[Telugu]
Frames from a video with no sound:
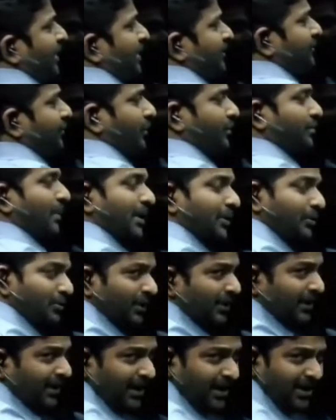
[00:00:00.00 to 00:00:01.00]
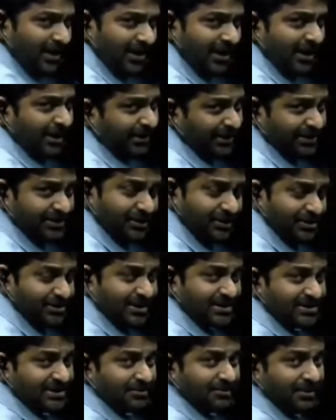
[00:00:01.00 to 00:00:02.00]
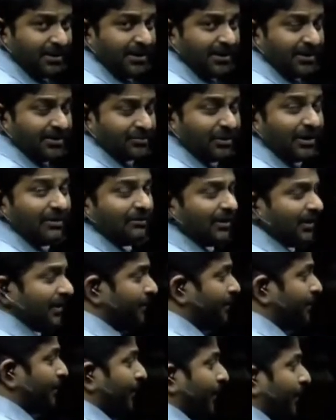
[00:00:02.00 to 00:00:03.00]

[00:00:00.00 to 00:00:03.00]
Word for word: ట్వంటీ ఫోర్ బై టూ అంటే ఇంటీజర్ వచ్చేస్తుంది మనకి ట్వెల్వ్ అని